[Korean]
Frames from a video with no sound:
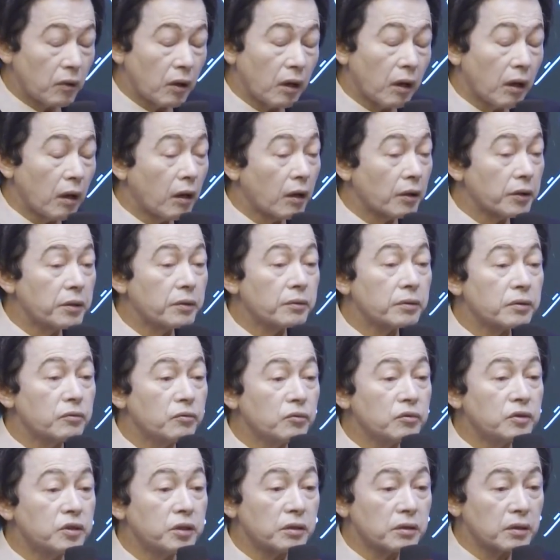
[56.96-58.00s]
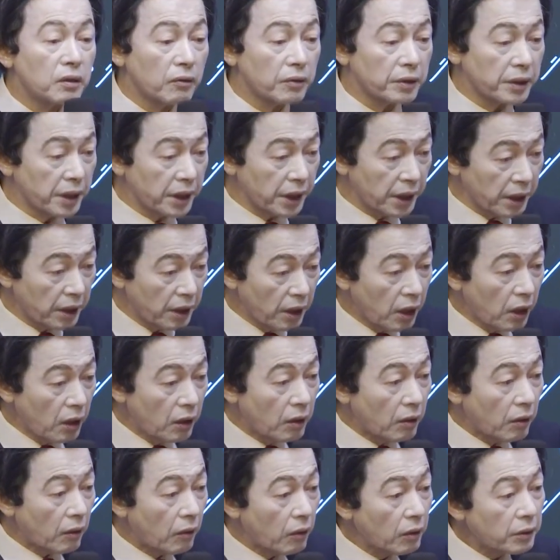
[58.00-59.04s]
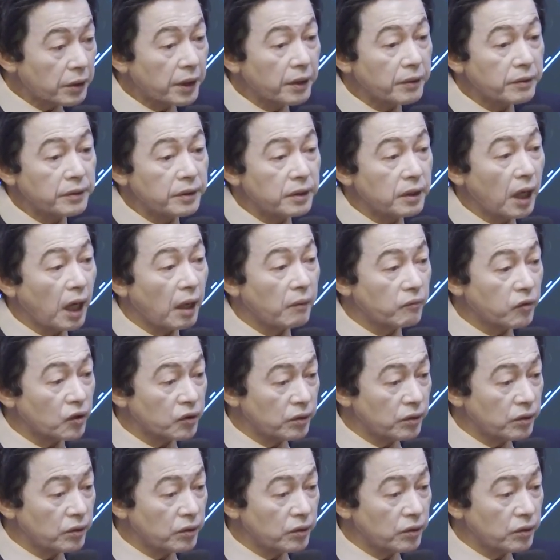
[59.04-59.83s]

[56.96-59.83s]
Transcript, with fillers: 아, 이거 눈치 나오네. 허경영 안